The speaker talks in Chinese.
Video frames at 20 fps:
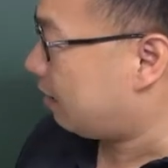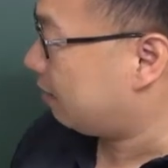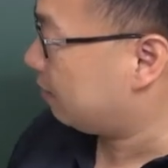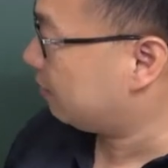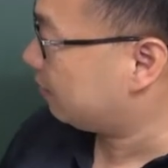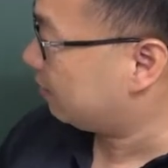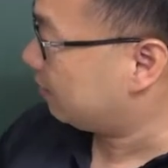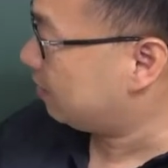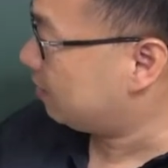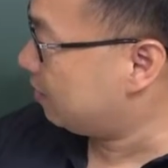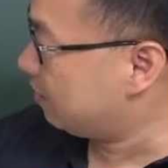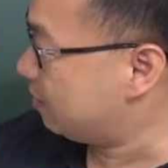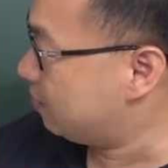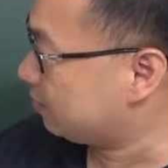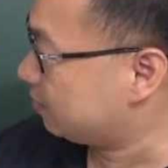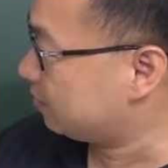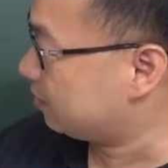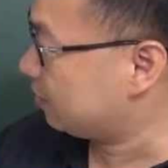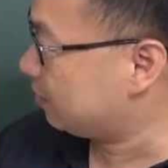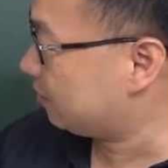啊、哦， 二 二
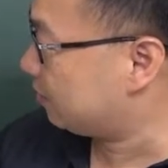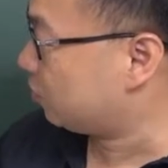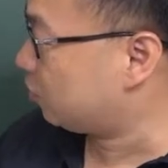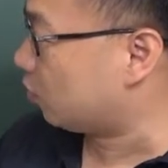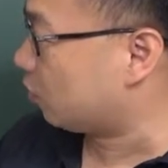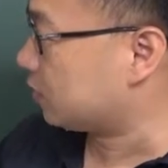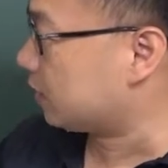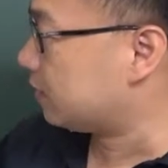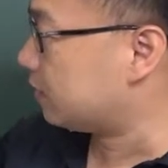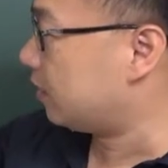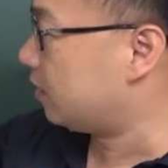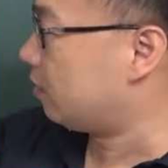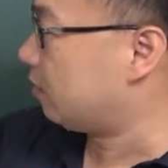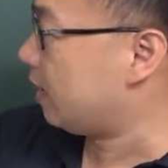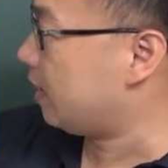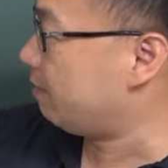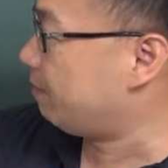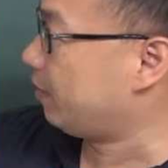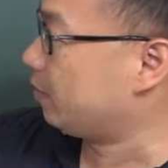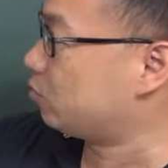四 四 九 三 六，
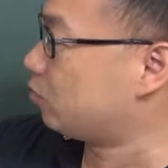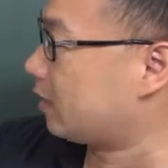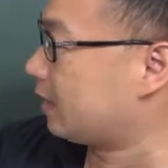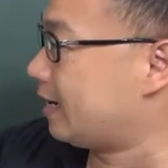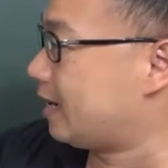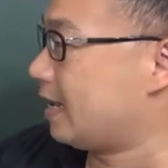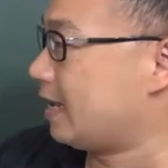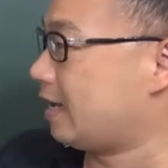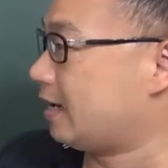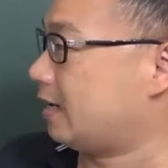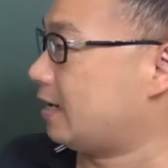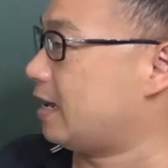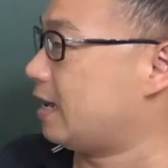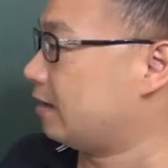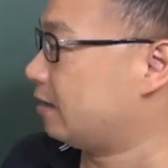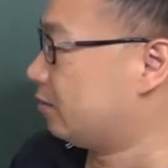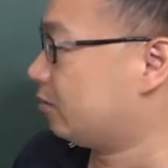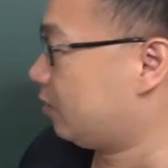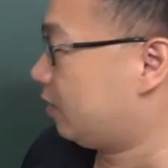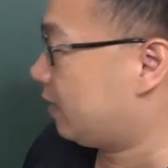哎，没说跟它一样的
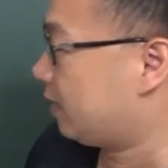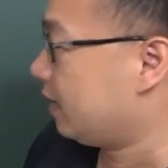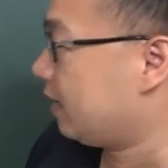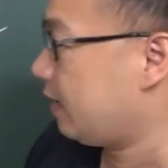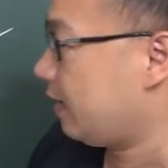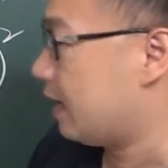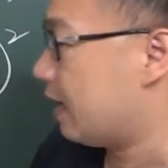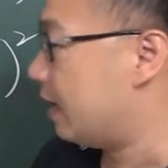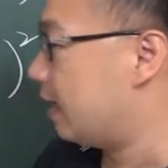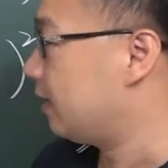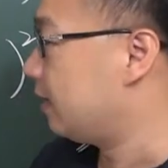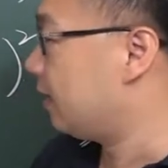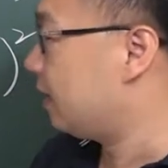啊，所以可以啊，